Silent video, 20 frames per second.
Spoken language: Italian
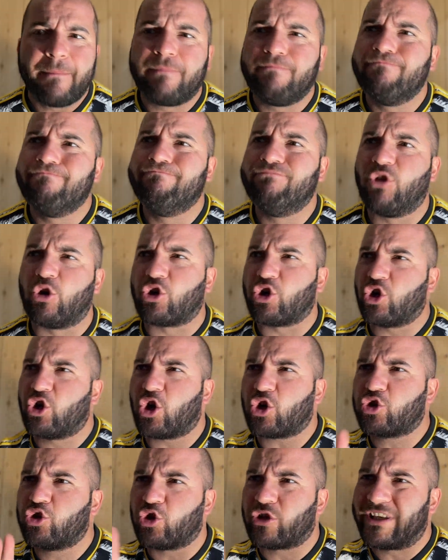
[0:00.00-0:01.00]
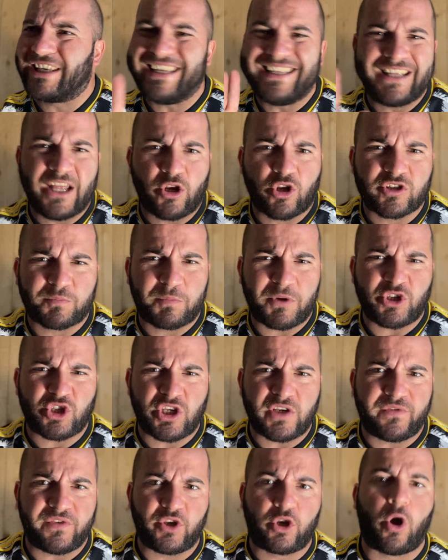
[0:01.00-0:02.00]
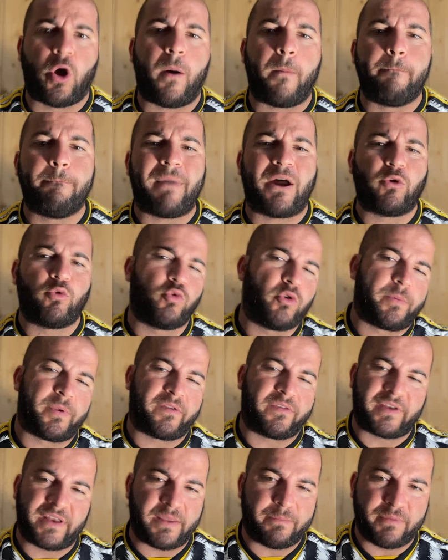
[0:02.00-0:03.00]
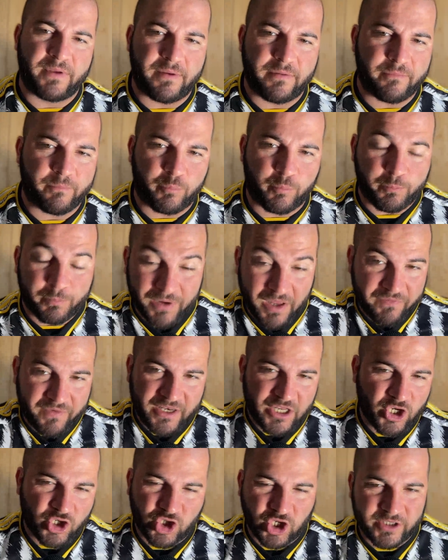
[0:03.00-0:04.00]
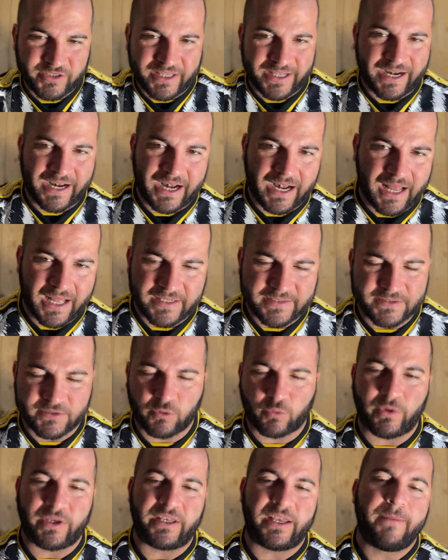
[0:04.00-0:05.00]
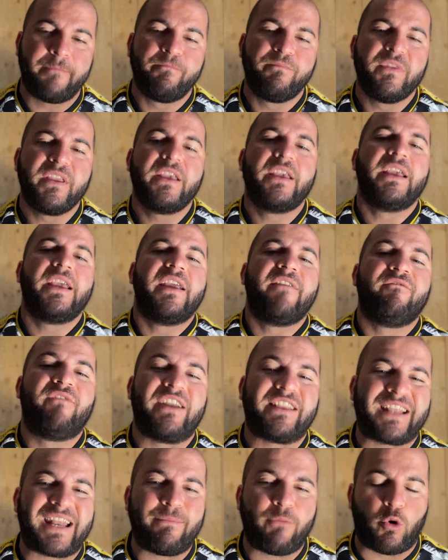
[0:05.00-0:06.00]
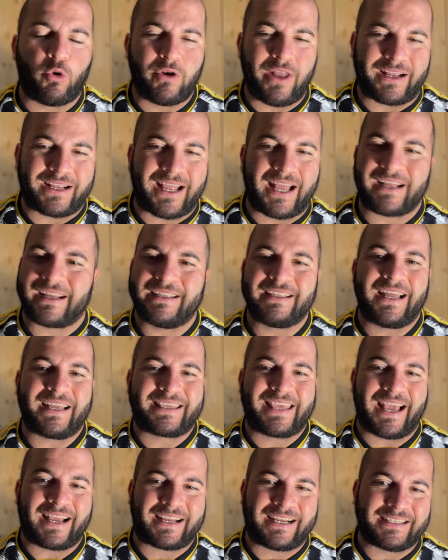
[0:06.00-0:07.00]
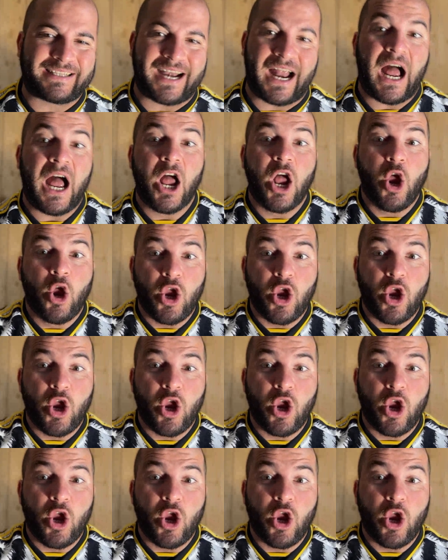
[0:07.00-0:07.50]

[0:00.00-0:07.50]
non ricordo chi nello specifico, ma lui preferisce andare alla Lazio, quindi vedremo quello che accadrà.